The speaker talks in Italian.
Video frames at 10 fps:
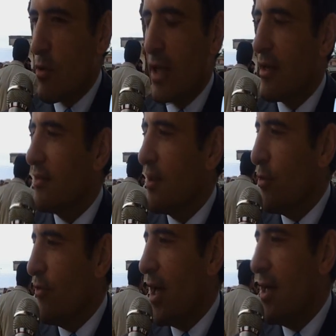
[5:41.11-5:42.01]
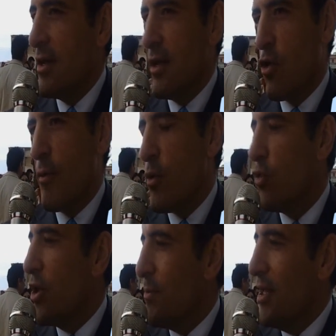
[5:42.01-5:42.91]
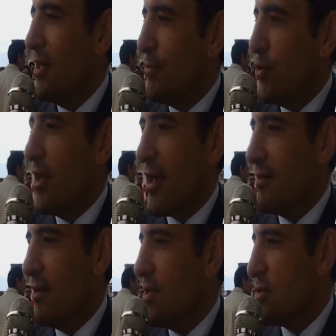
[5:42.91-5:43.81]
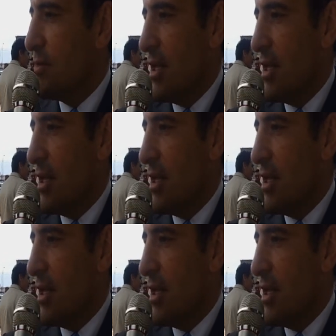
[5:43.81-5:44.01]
qualche tempo fa come uno dei PIL più negativi insomma,